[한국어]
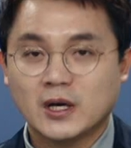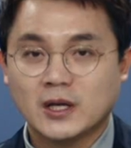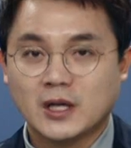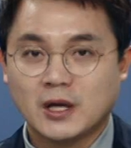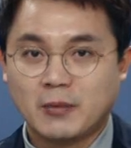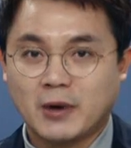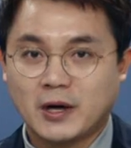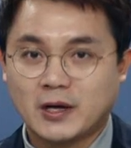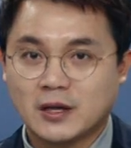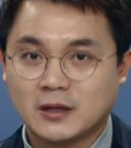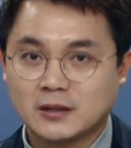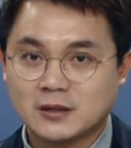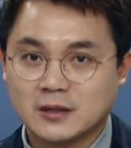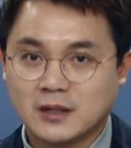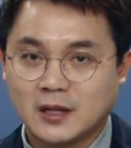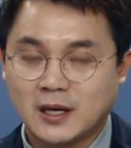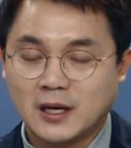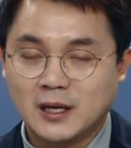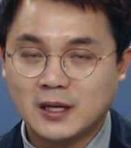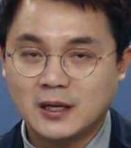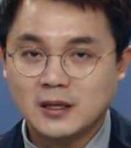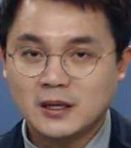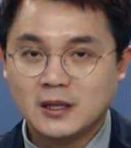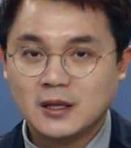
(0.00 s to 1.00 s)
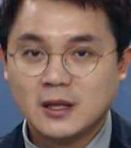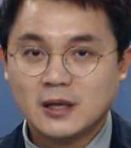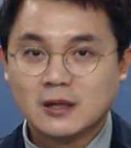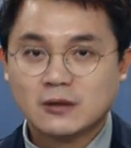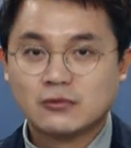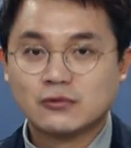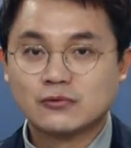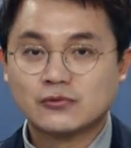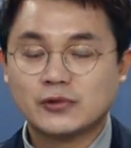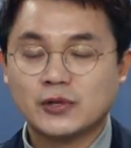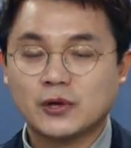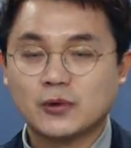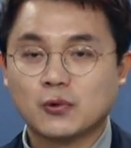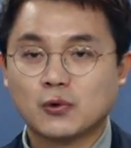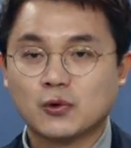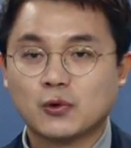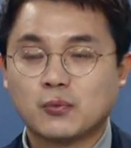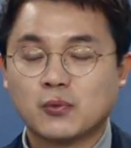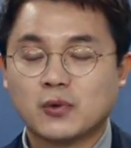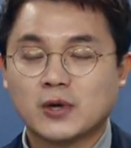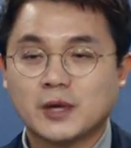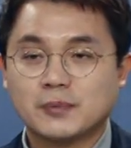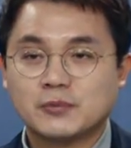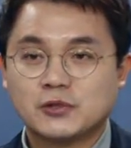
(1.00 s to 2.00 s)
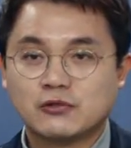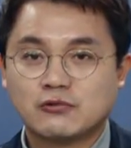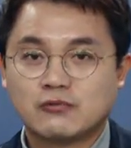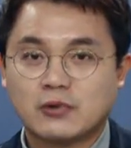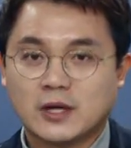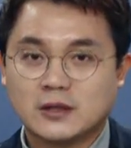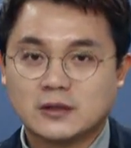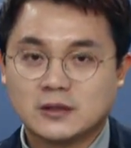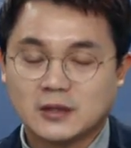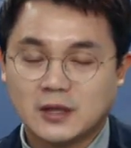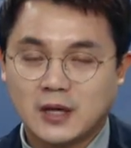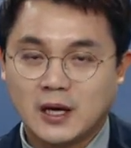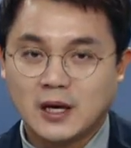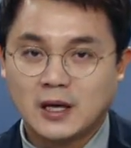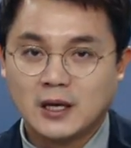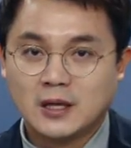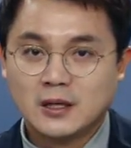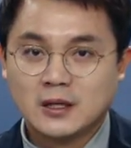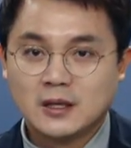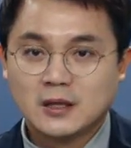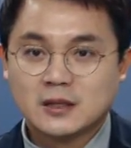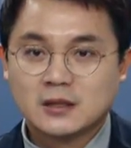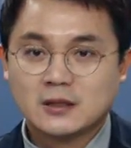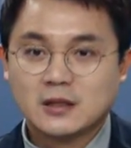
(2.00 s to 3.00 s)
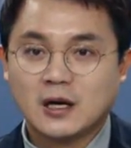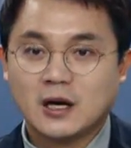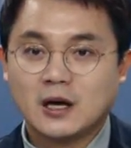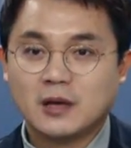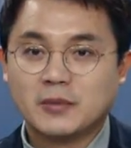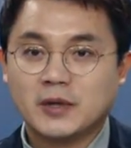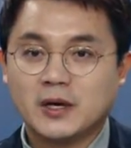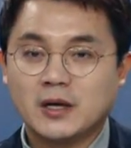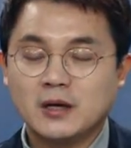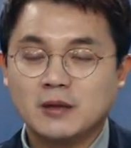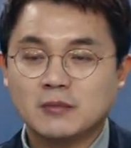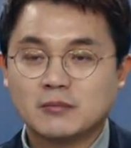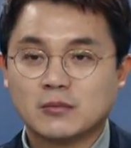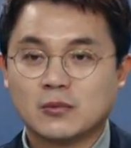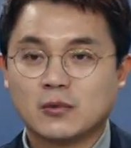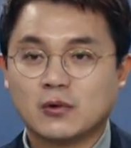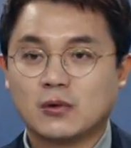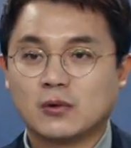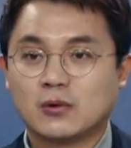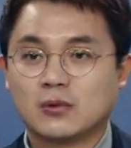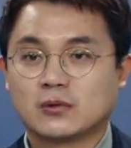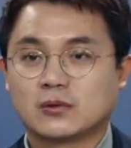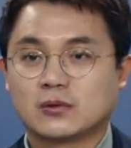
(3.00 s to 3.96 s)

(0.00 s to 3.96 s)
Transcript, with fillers: 개발이라든가 국제교류 복합지구라든가 그 다음에 뭐